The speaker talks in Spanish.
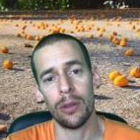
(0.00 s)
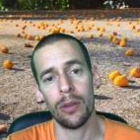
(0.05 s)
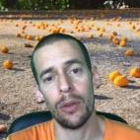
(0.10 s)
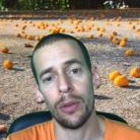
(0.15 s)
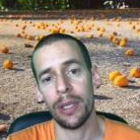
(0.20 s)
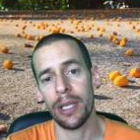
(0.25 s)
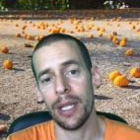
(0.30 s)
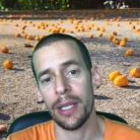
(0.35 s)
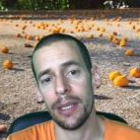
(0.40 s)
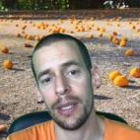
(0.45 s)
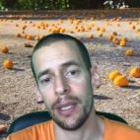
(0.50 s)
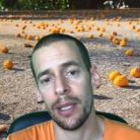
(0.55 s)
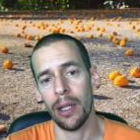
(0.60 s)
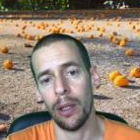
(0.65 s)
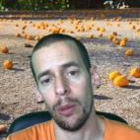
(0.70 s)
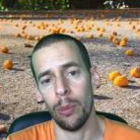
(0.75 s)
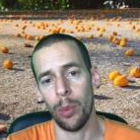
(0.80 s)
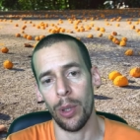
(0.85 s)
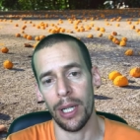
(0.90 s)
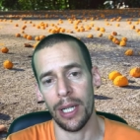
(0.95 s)
no quiere decir que
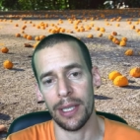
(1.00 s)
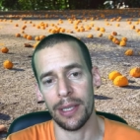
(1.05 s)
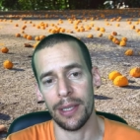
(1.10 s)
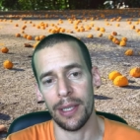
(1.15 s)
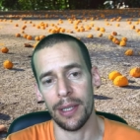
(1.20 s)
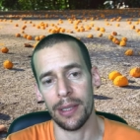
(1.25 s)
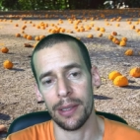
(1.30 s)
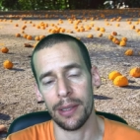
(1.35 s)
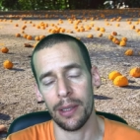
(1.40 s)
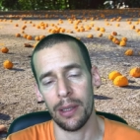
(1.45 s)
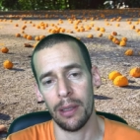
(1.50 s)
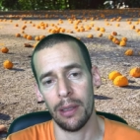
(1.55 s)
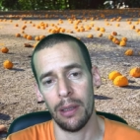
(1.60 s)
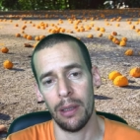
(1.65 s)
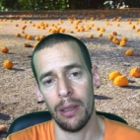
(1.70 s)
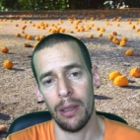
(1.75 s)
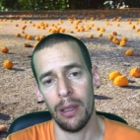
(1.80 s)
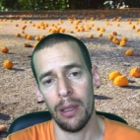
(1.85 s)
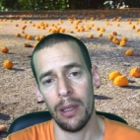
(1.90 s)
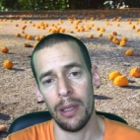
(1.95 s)
no puedan hacerse.
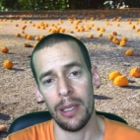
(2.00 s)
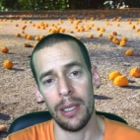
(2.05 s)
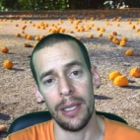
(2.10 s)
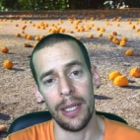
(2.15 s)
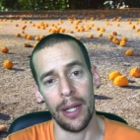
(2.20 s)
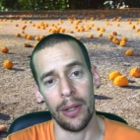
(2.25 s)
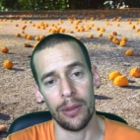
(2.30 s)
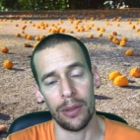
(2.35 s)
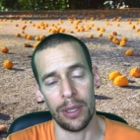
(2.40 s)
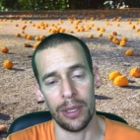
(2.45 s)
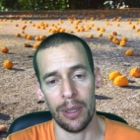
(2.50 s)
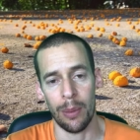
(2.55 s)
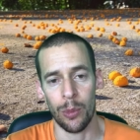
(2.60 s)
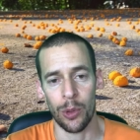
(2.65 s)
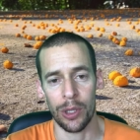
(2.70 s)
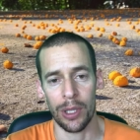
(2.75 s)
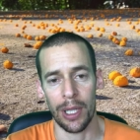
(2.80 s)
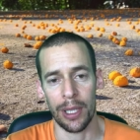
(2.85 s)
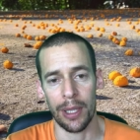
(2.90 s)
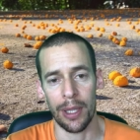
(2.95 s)
Y ya nos
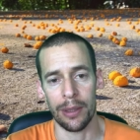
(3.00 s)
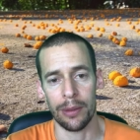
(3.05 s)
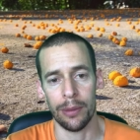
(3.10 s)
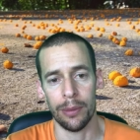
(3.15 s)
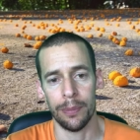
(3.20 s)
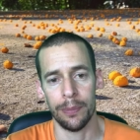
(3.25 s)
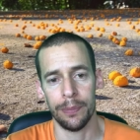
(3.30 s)
estamos tardando.